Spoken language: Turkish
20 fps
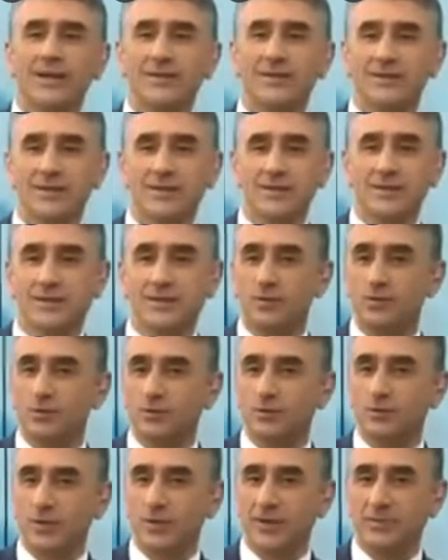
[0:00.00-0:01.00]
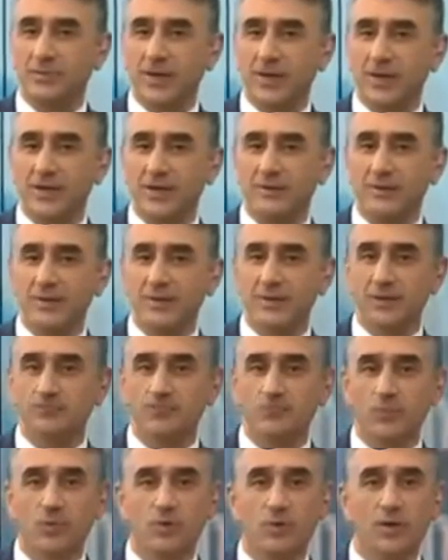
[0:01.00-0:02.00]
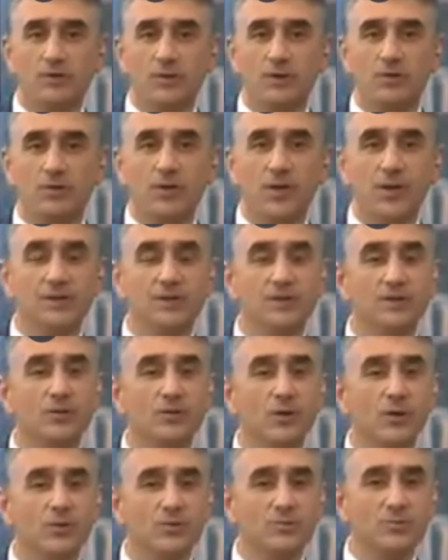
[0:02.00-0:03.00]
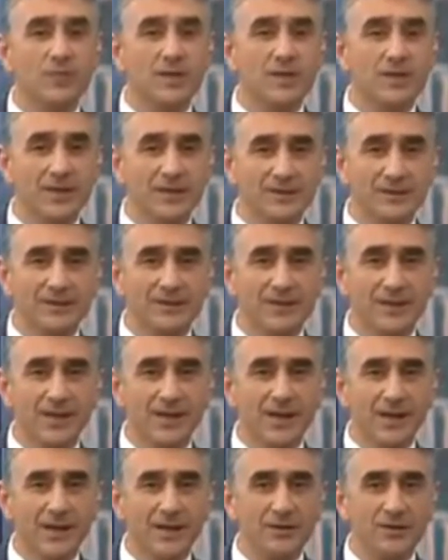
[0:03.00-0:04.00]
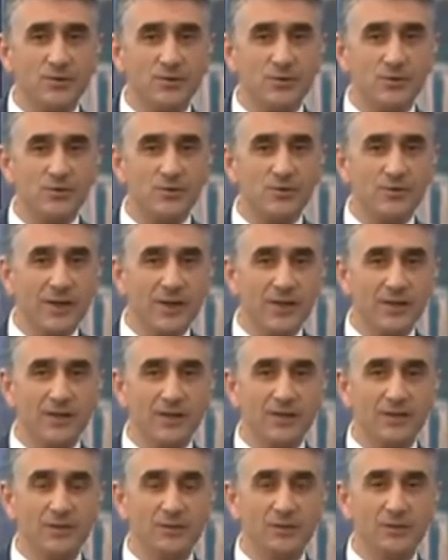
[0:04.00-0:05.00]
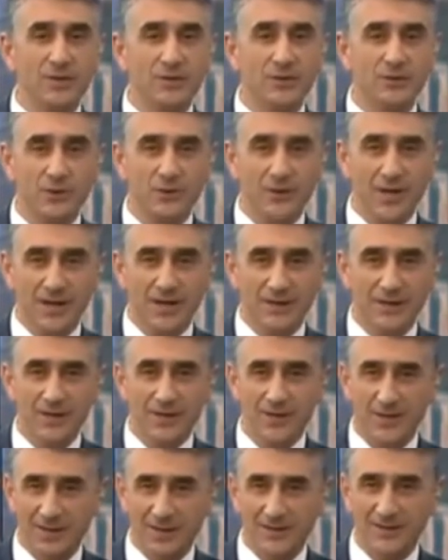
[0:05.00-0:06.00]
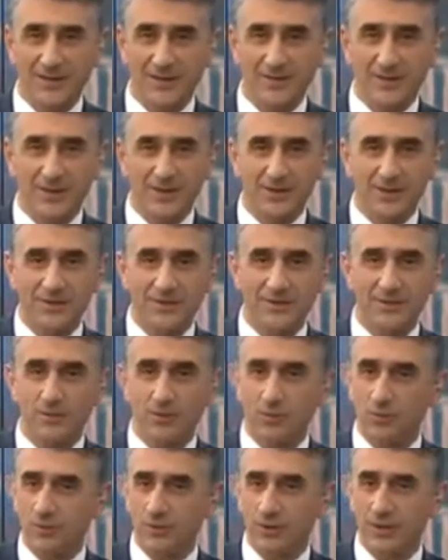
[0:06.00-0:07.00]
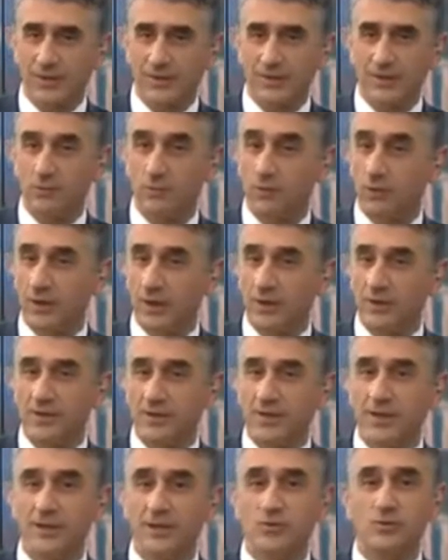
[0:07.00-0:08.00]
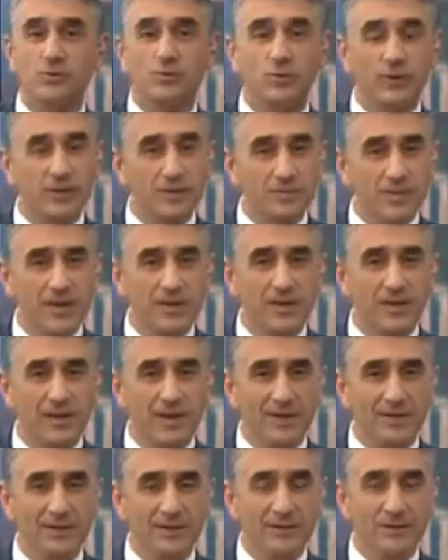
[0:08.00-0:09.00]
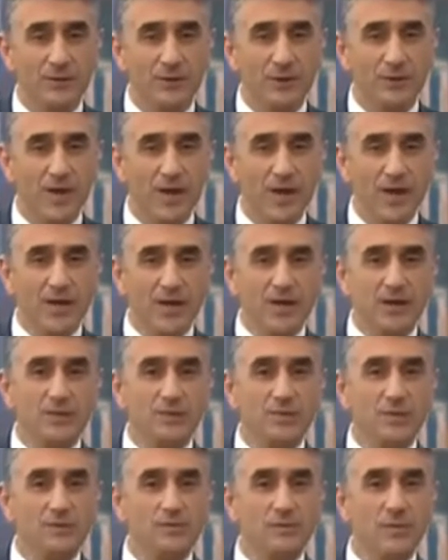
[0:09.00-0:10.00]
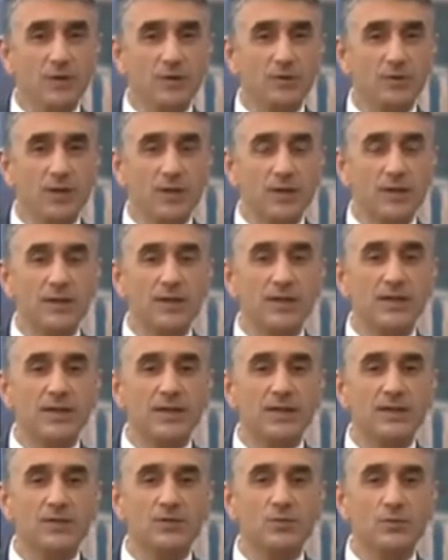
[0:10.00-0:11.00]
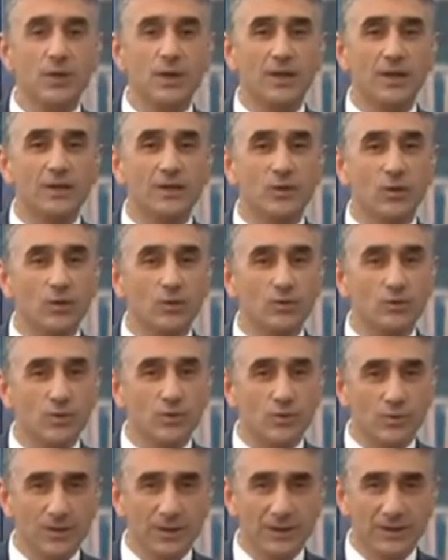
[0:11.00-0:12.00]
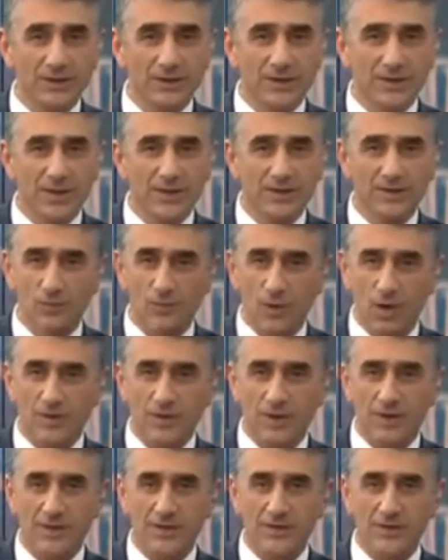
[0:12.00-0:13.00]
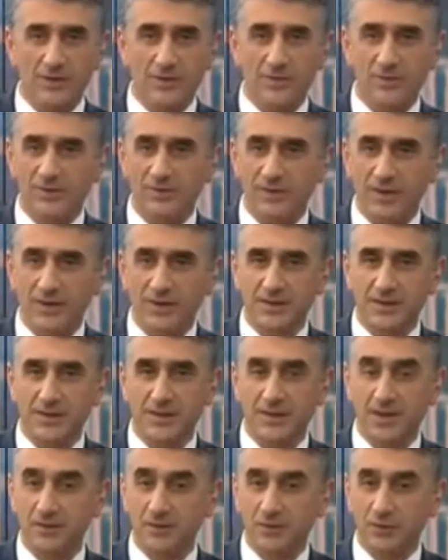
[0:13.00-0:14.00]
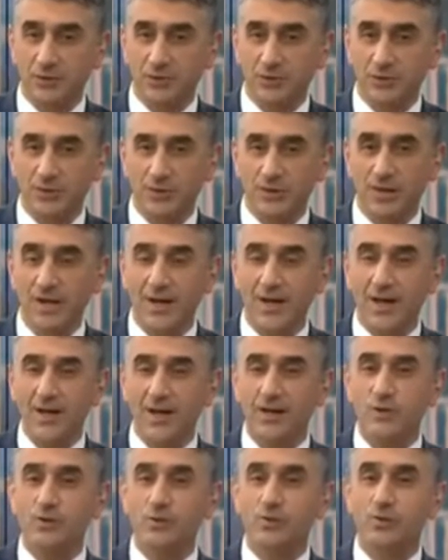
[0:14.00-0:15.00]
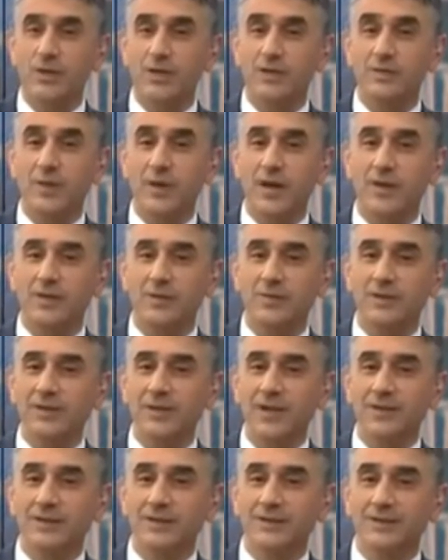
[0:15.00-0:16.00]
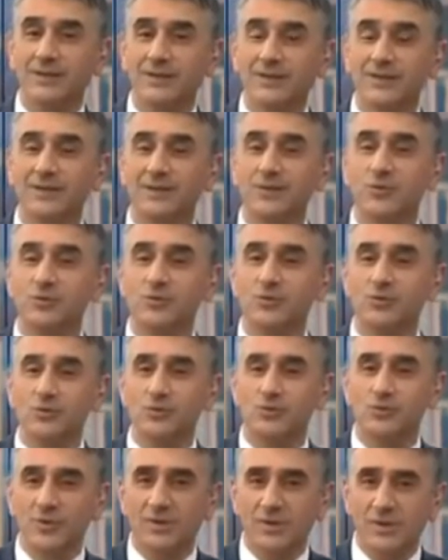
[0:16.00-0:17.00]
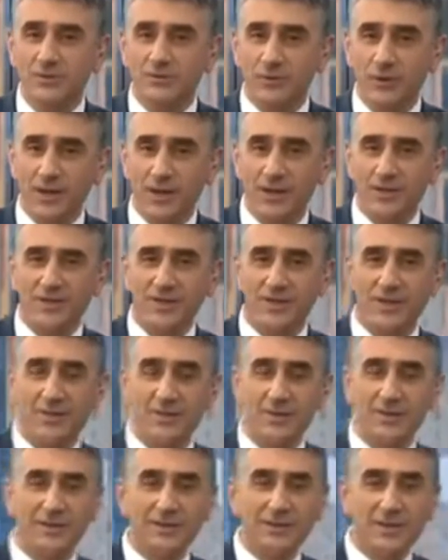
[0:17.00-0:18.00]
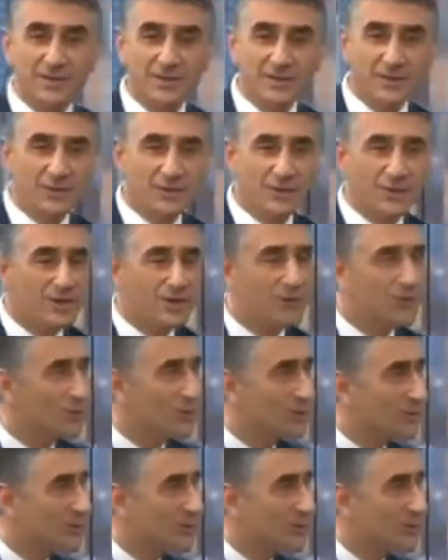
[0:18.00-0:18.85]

96 yıldır Cumhuriyet bayramları Türkiye ve dünyanın dört bir yanında aynı coşku ve heyecanla kutlanıyor. Kardeş Azerbaycan'da da okullarda öğrencilere Cumhuriyet bayramı anlatılıyor. Şimdi Bakü'de 47 numaralı ortaokula gideceğiz. Muhabir arkadaşımız Fatih Avanos orada. Cumhuriyet bayramının anlatıldığı 3. sınıf öğrencileriyle birlikte biz de dönelim o